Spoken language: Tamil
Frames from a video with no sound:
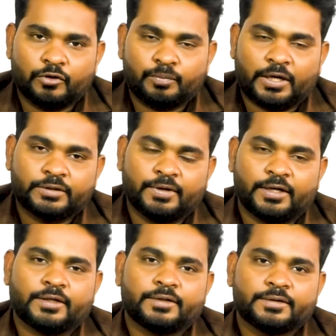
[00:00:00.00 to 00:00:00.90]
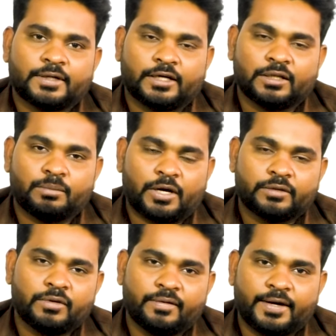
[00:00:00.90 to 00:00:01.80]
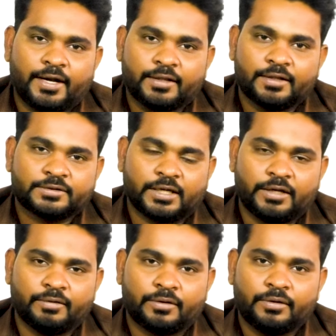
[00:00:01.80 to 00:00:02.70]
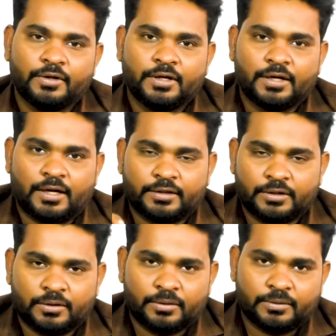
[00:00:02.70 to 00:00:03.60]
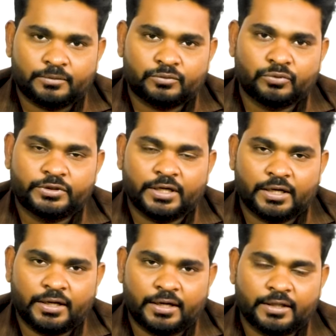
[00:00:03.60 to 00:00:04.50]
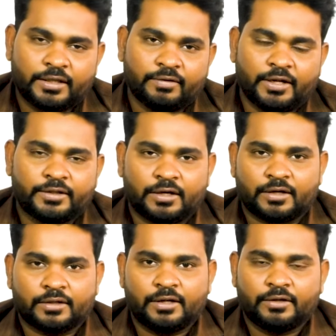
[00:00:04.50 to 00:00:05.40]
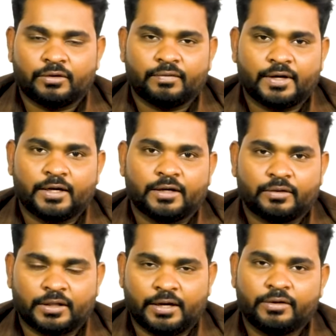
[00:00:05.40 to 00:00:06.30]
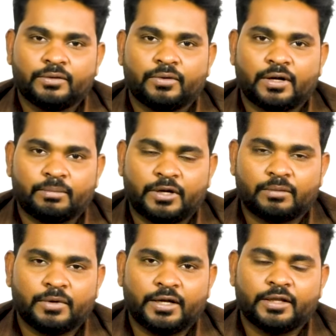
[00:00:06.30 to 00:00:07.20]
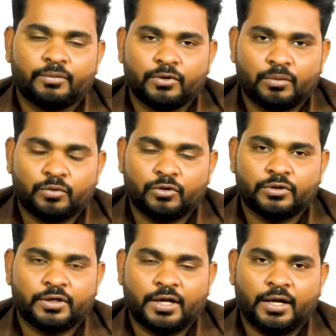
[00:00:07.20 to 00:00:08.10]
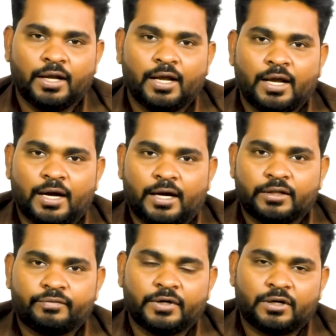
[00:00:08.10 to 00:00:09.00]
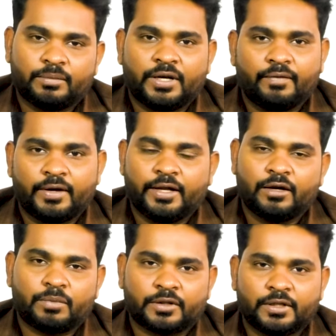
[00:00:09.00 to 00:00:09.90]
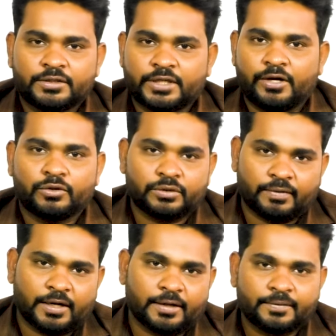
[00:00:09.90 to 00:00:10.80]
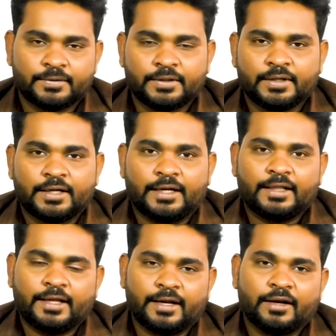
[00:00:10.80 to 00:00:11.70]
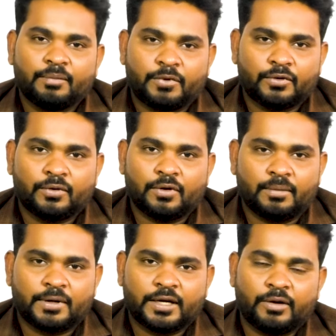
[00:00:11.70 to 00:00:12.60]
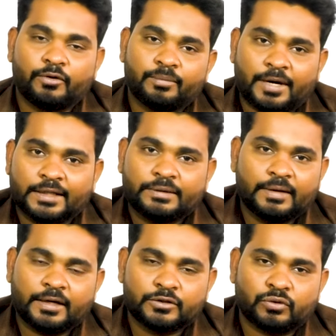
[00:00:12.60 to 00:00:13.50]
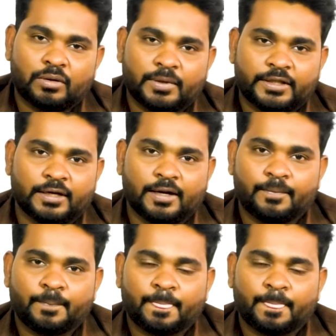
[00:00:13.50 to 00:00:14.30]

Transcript: ஒரு பாத்வே இருக்குது அந்த பாத்வே வழியாக அந்த சளி வரும் அந்த தூசியெல்லாம் எல்லாத்தையும் வெளியே தள்ளுறது தான் இதோட வேலை ஏதாவது ஒரு அப்நார்மலாக ஏதாவது உள்ளே போகுதுன்னா அதை ஃபில்டர் பண்ணி வெளியே அனுப்புறது தான் சைனோஸோ வேலை இது என்ன பண்ணும் அப்படின்னா ஒரு பாத்து இருக்குன்னு சொன்னோம் பார்த்தீங்களா